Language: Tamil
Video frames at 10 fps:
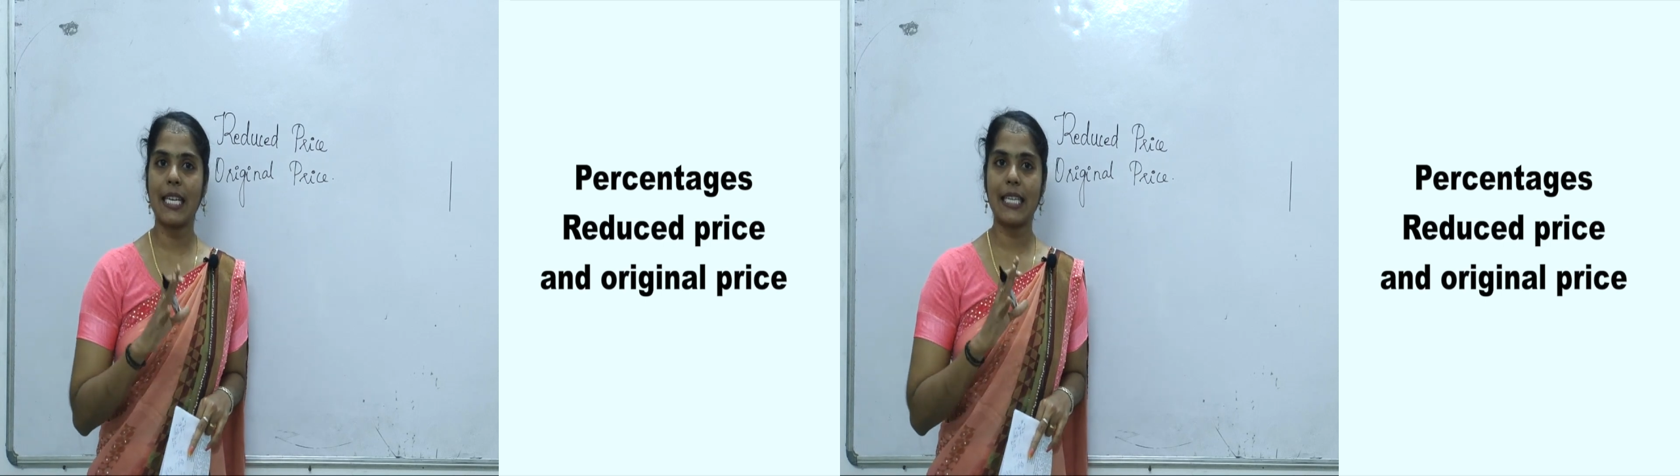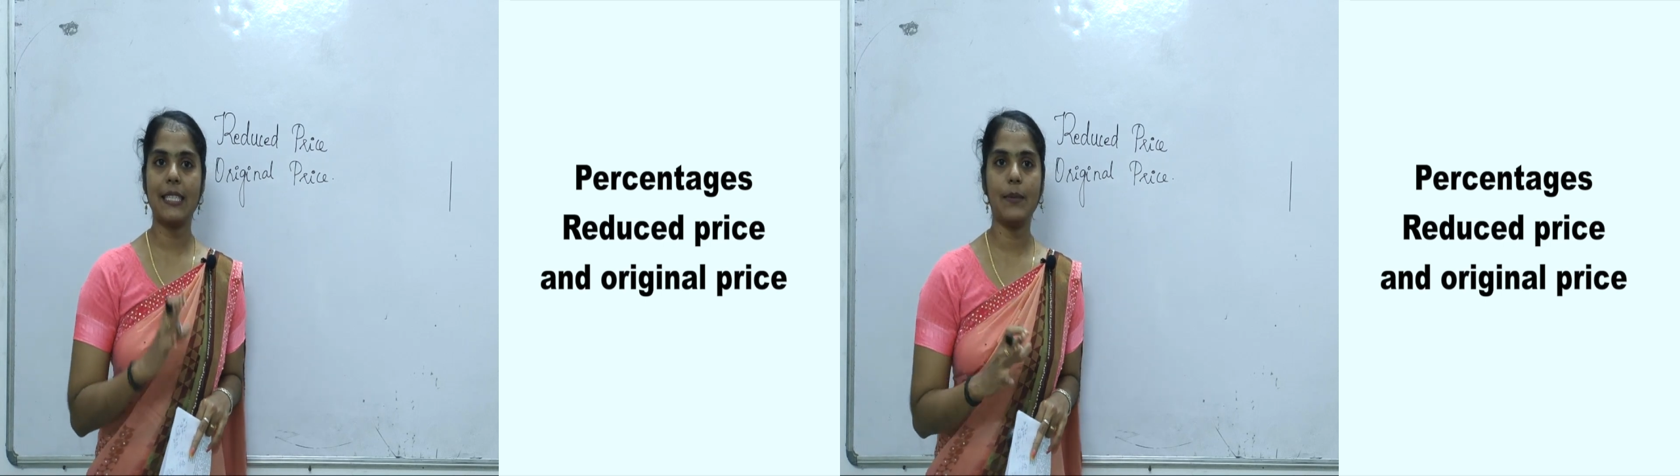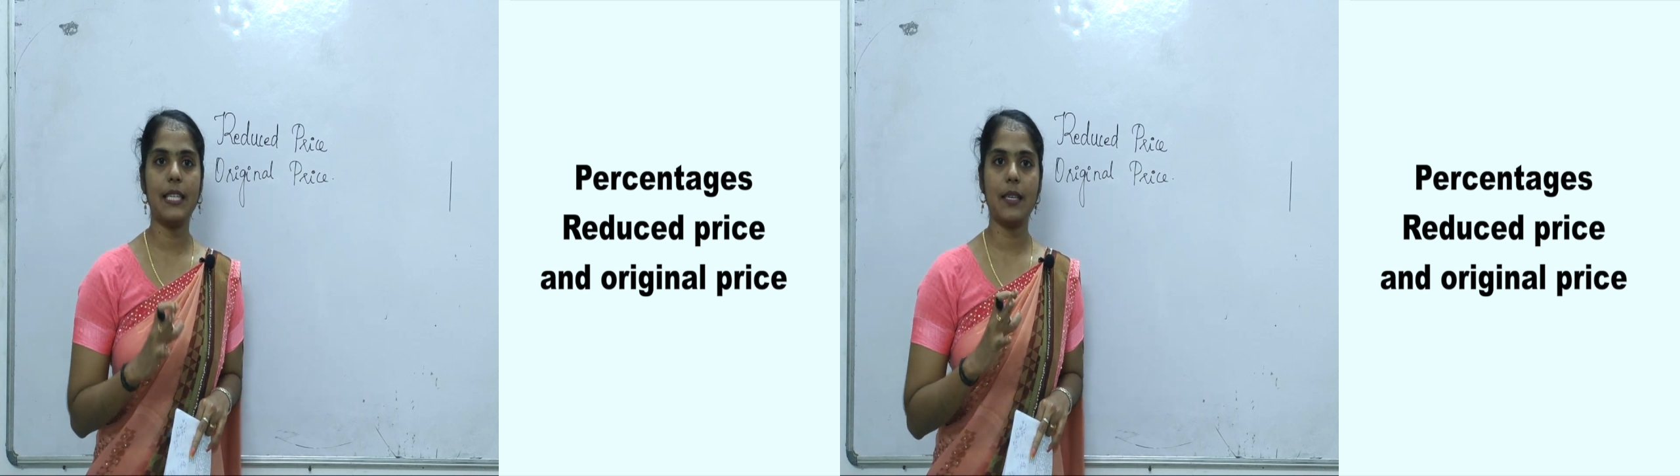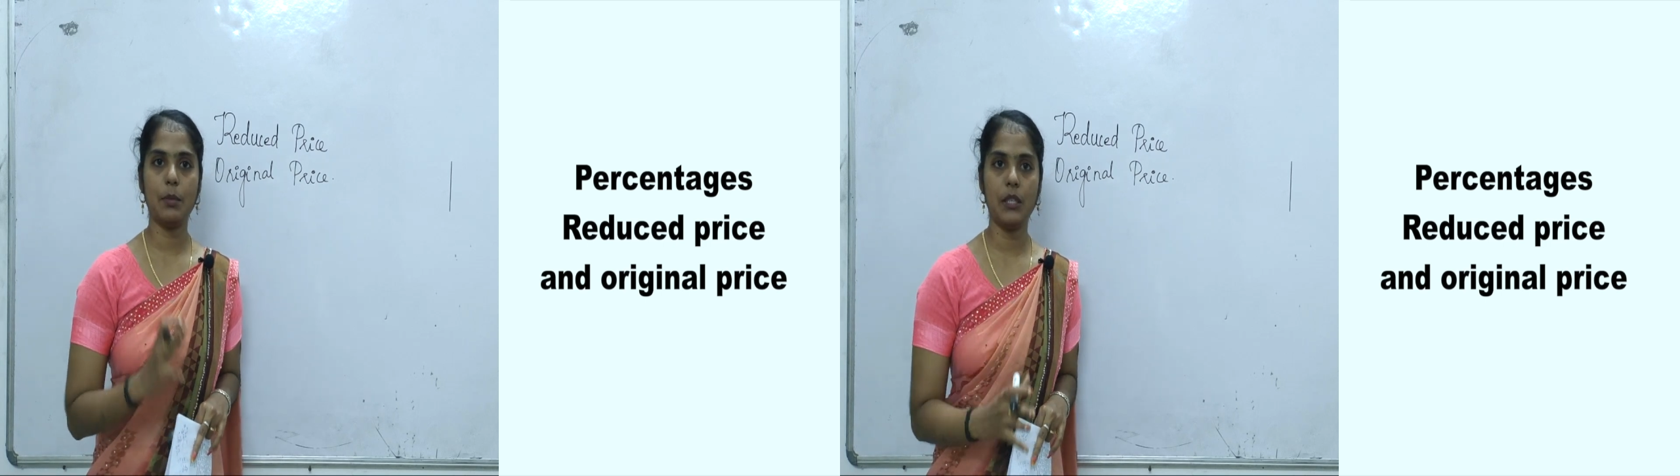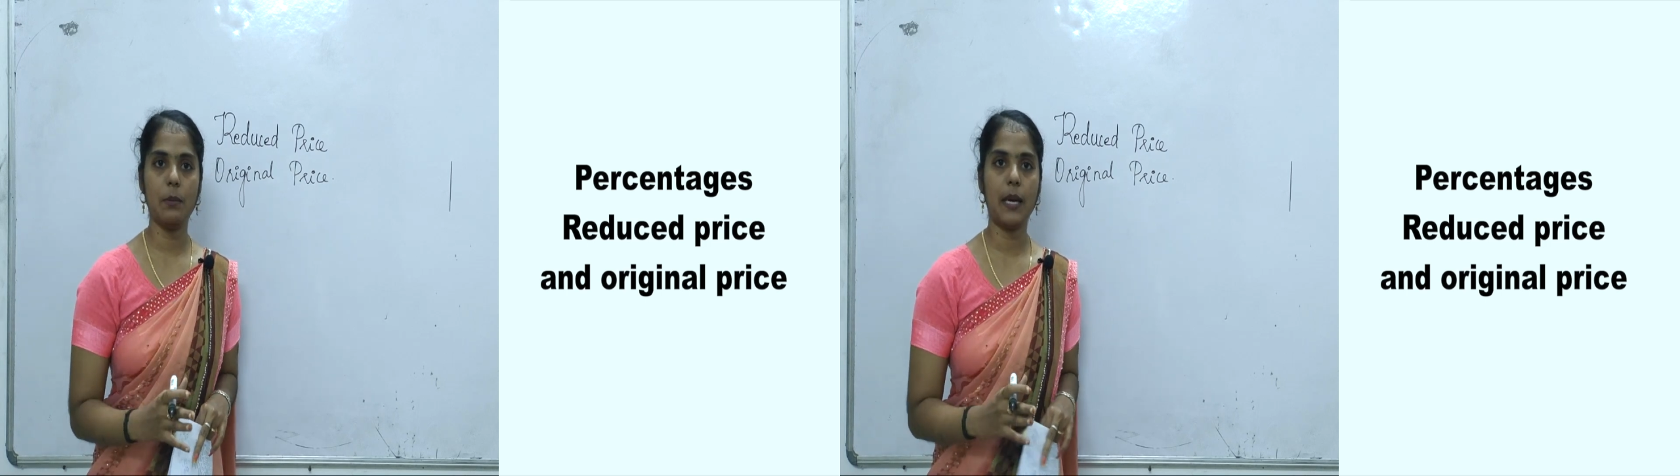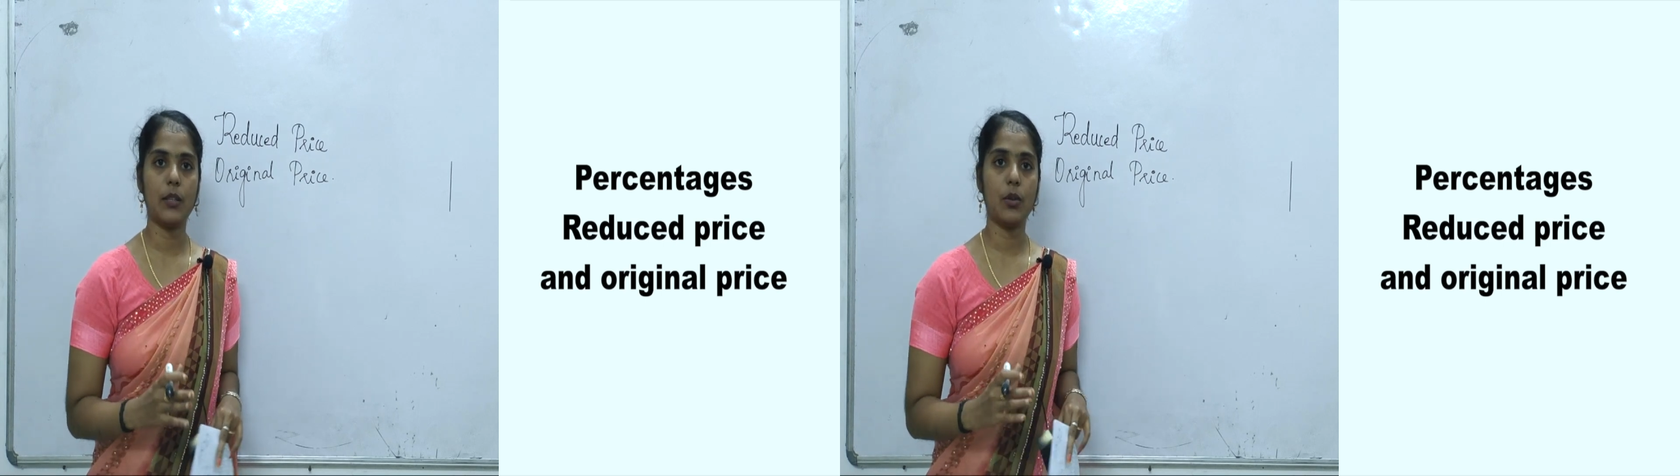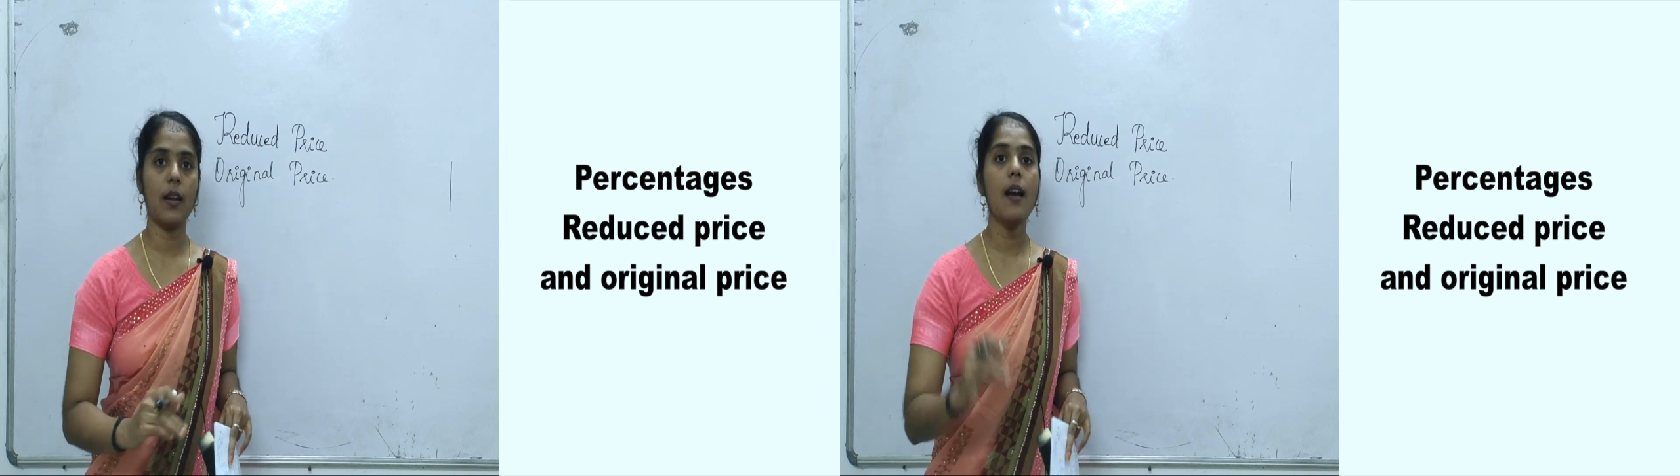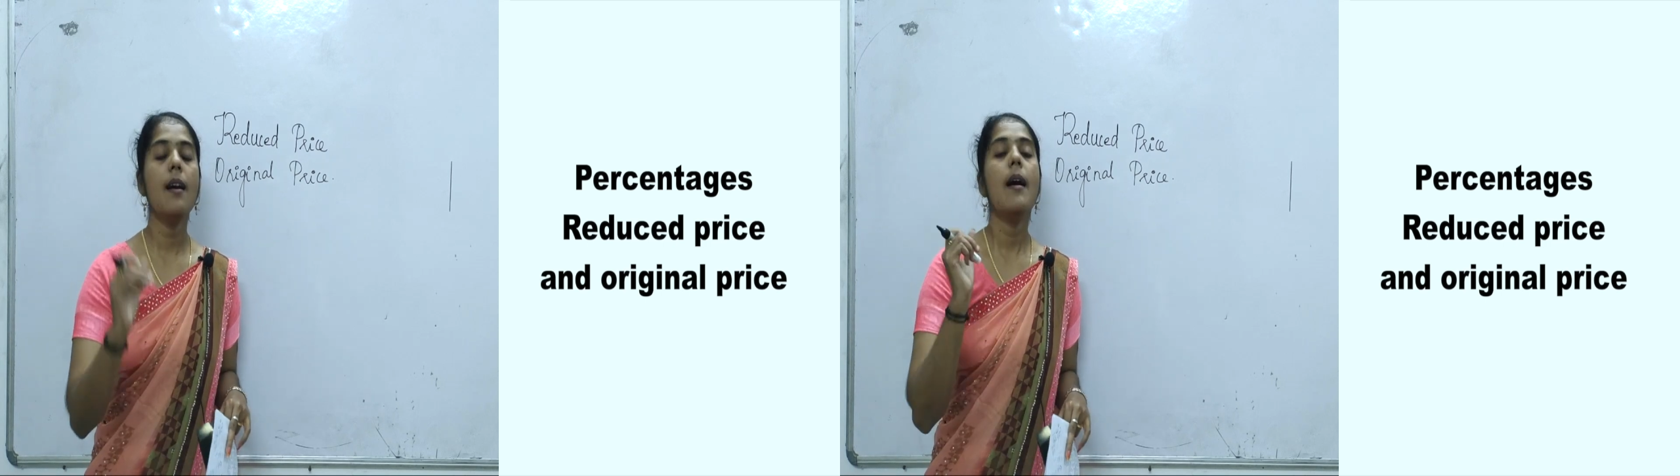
கனெக்டிவிட்டி அப்படின்னு பார்த்தோம்னா